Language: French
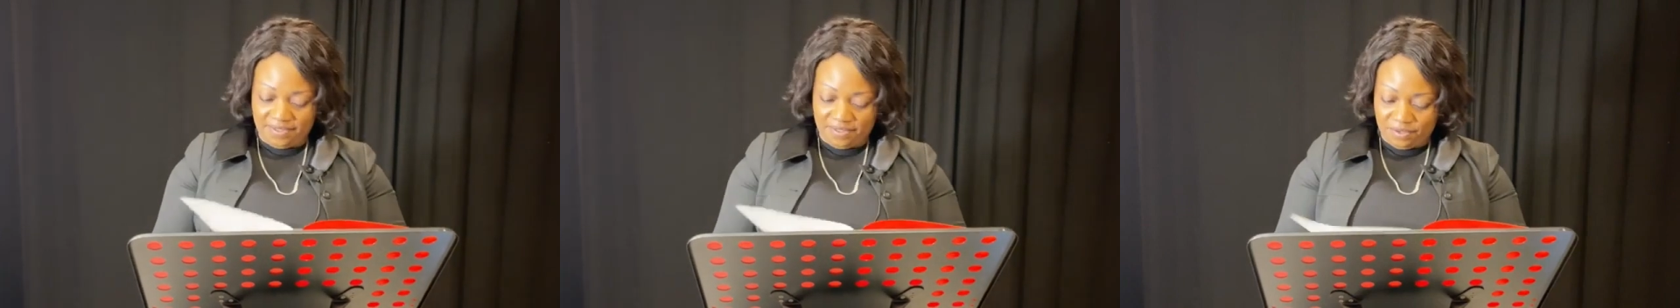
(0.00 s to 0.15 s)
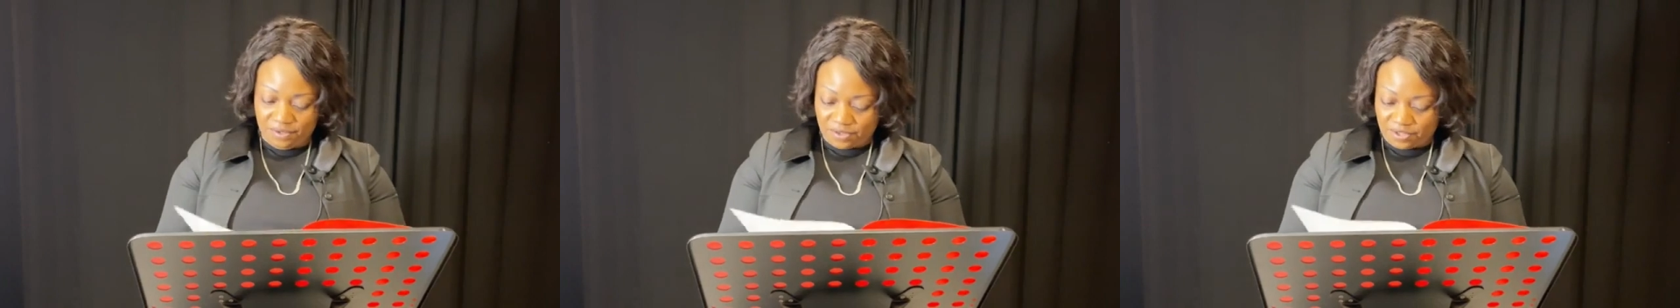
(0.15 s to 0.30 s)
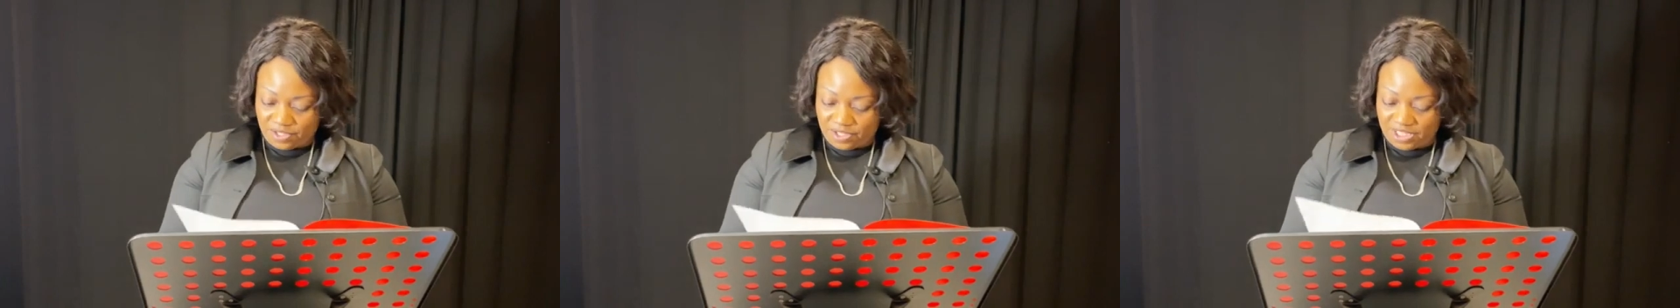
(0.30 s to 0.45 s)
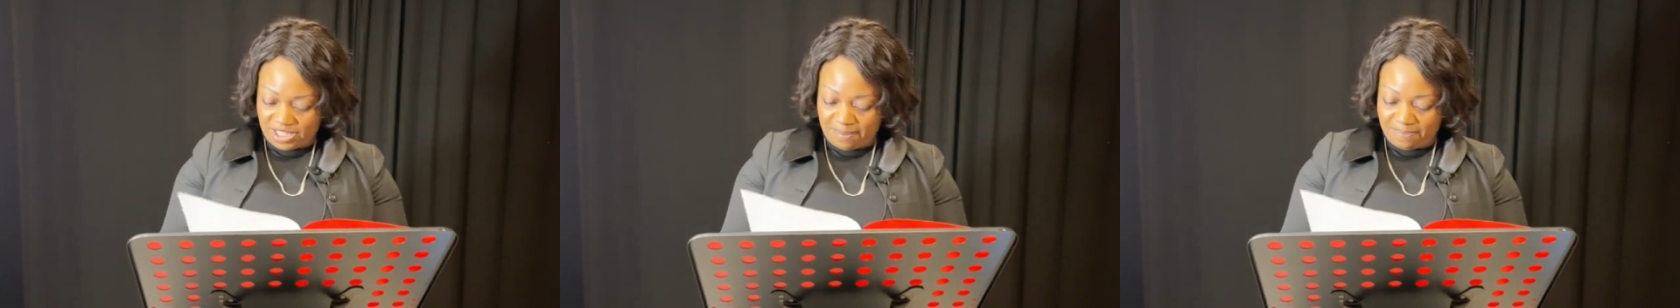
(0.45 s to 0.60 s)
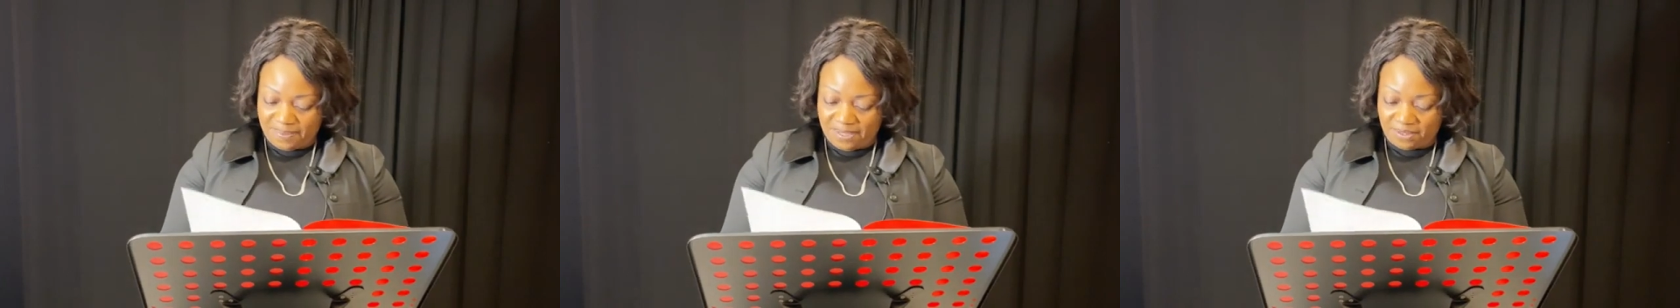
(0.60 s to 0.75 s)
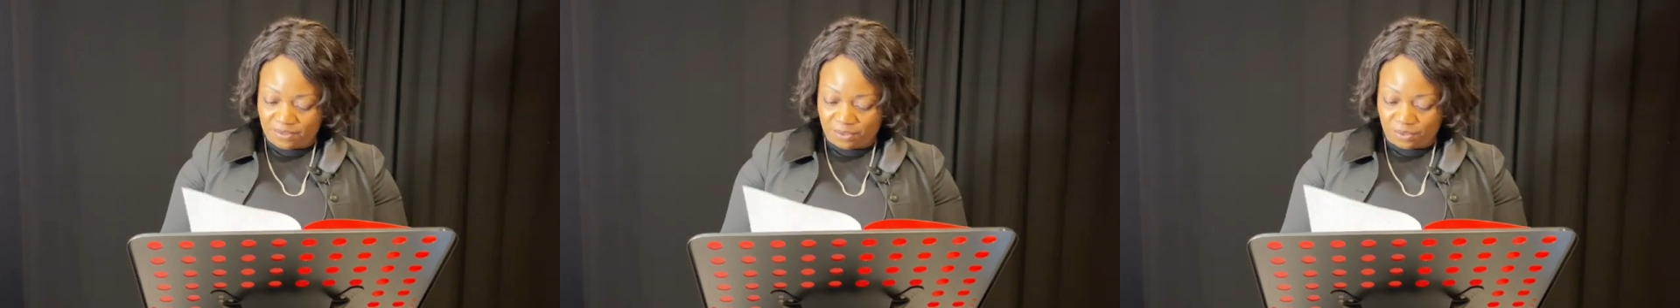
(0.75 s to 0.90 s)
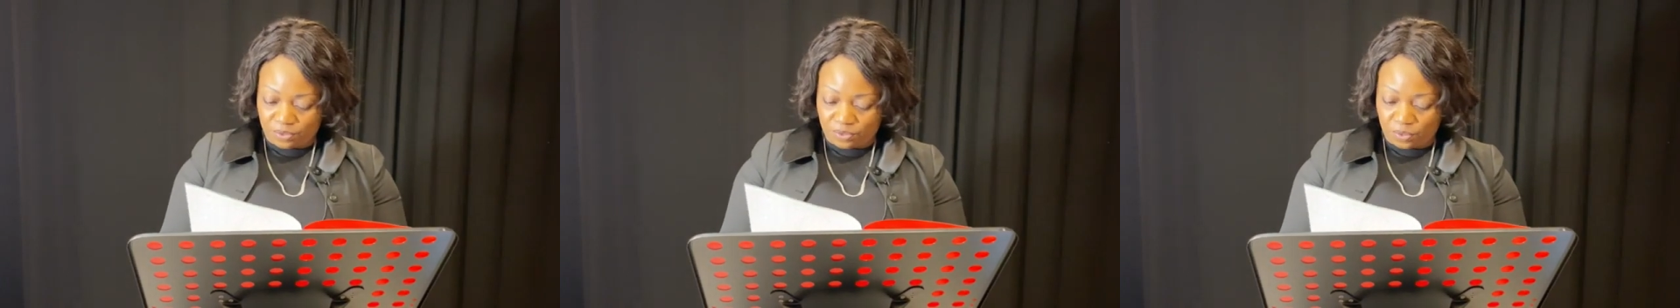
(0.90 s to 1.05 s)
donc
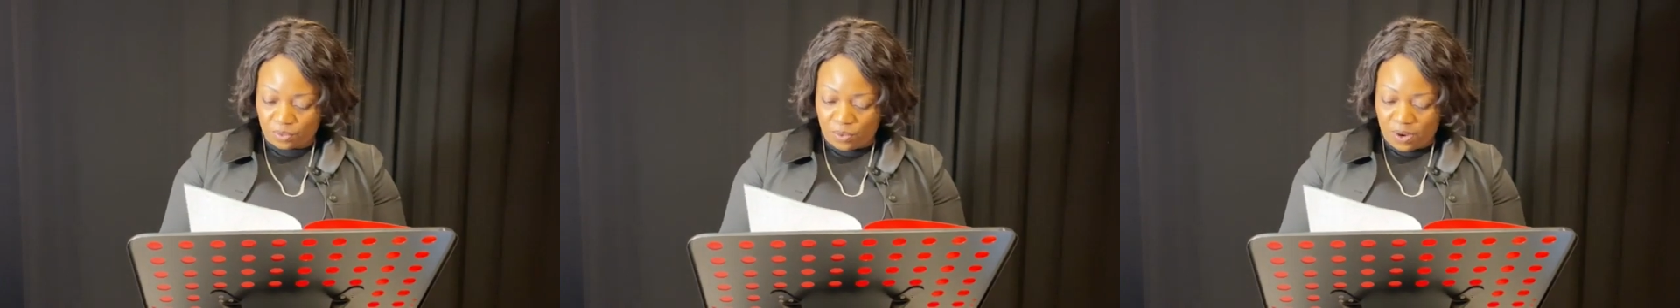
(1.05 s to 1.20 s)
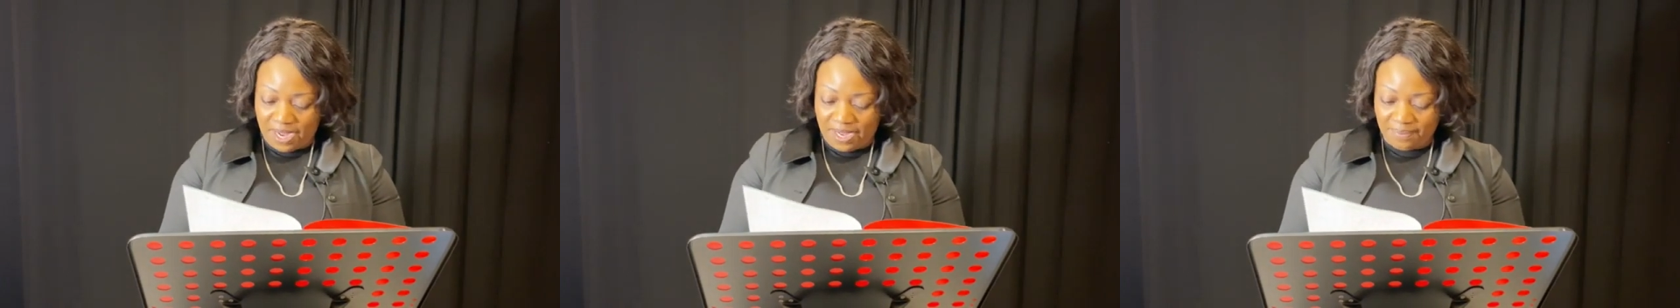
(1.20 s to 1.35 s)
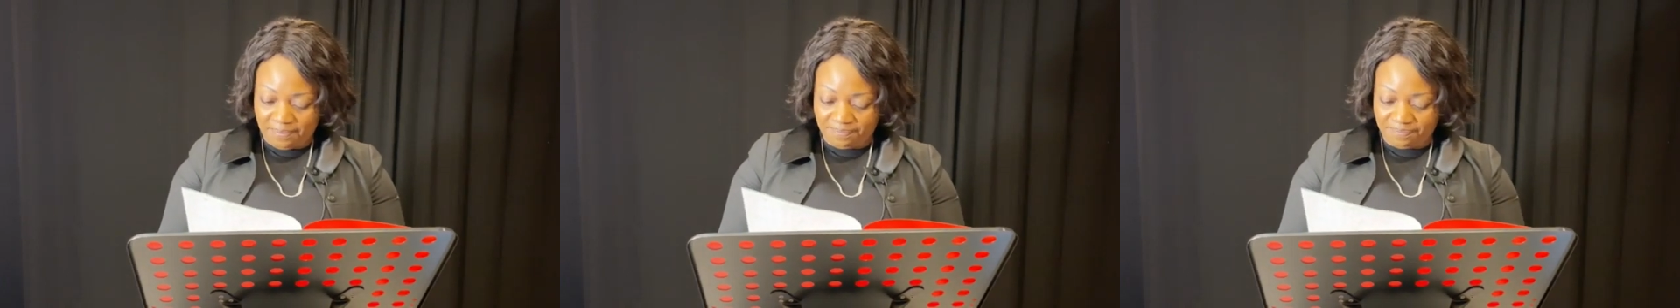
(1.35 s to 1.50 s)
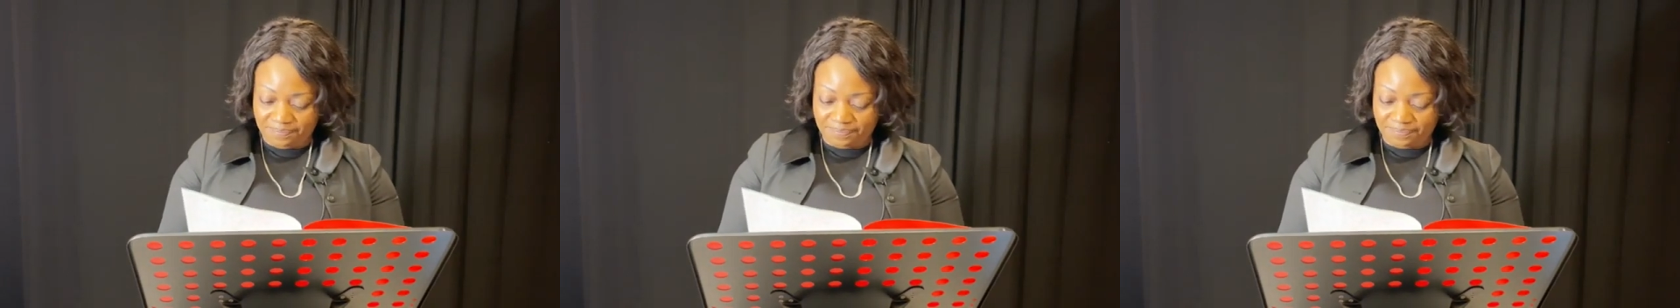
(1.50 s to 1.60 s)
chapitre 3,